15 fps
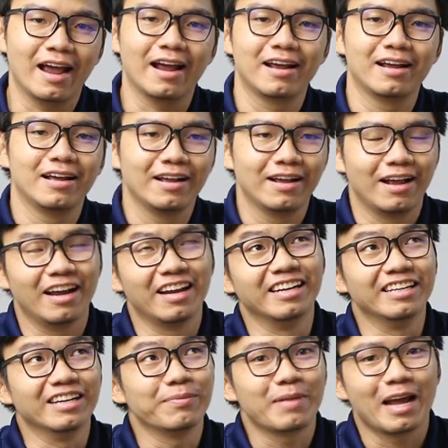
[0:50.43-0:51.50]
nhà
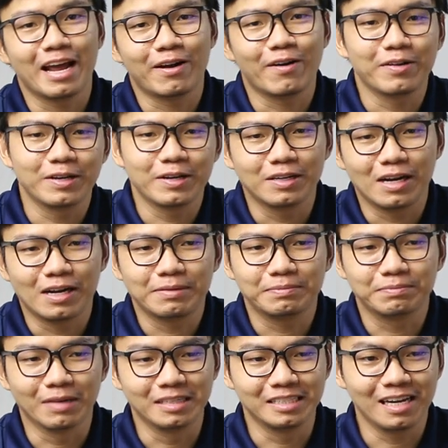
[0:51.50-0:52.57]
thì hôm nay coi như uh,
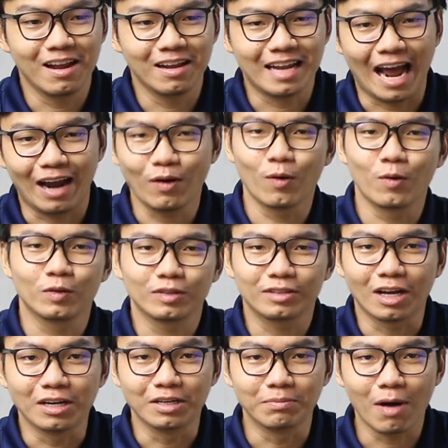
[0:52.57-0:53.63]
mình sẽ lên thẳng luôn
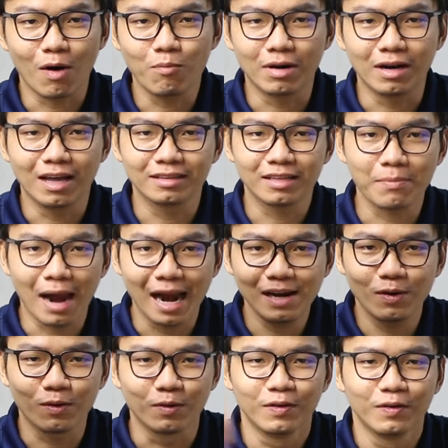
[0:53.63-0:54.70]
từ móng mình lên tới
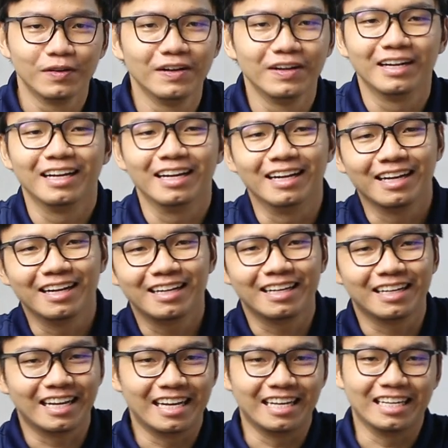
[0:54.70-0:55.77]
mái luôn
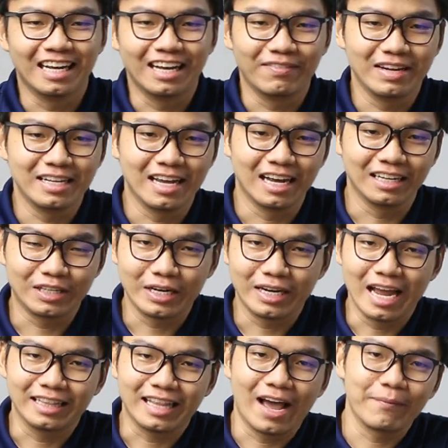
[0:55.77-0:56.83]
à, thì à, bây giờ
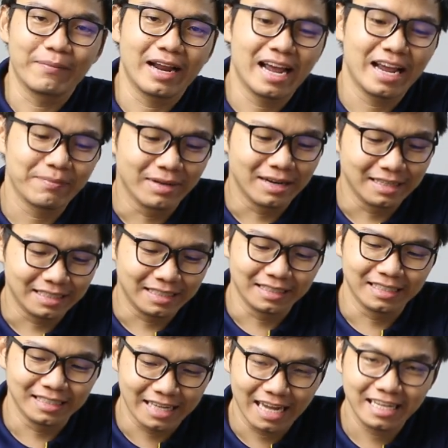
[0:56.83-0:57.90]
đề tài hôm nay
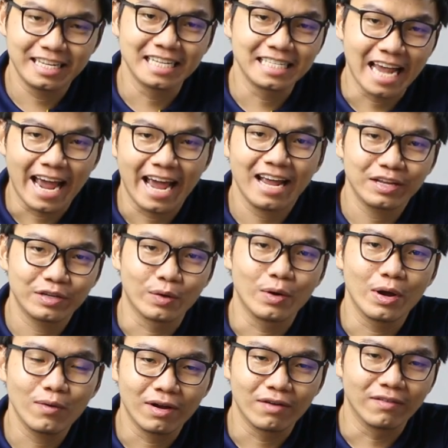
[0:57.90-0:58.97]
mình sẽ chia sẻ
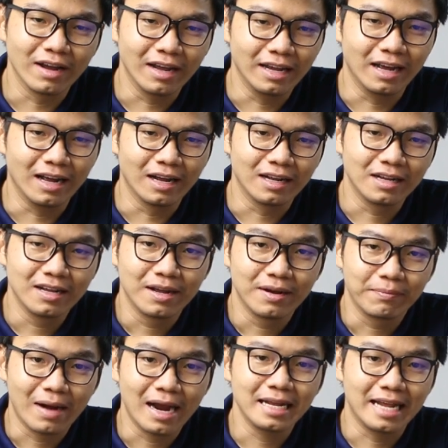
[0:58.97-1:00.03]
chủ yếu là về à,
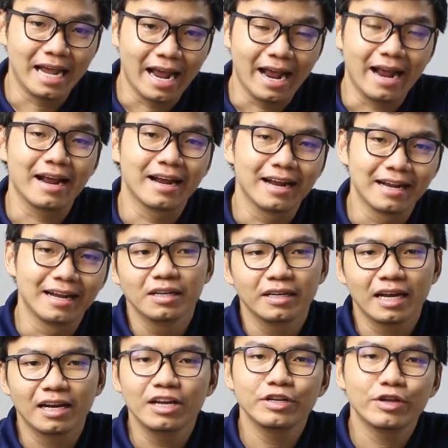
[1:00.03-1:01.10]
mái nhà
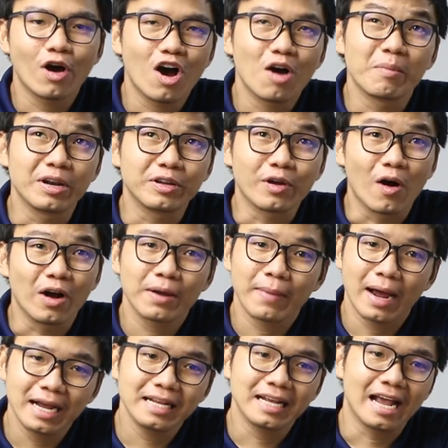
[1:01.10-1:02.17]
cái lý do mình chọn
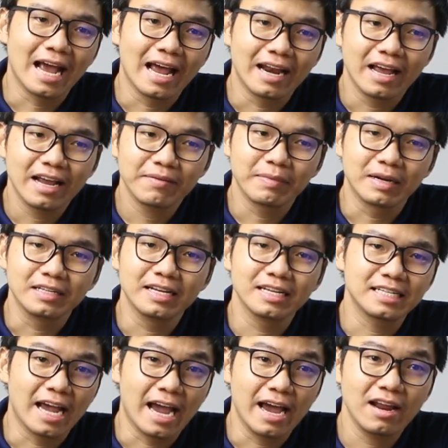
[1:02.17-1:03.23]
cái mái nhà để mình
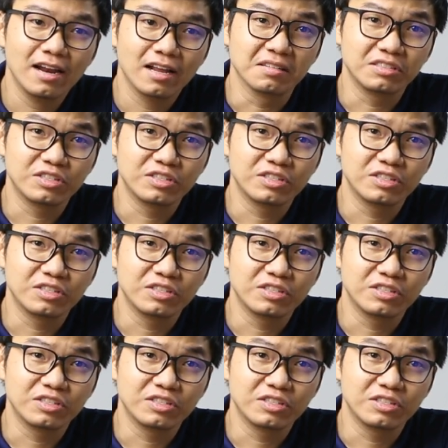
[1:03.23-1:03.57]
chia sẻ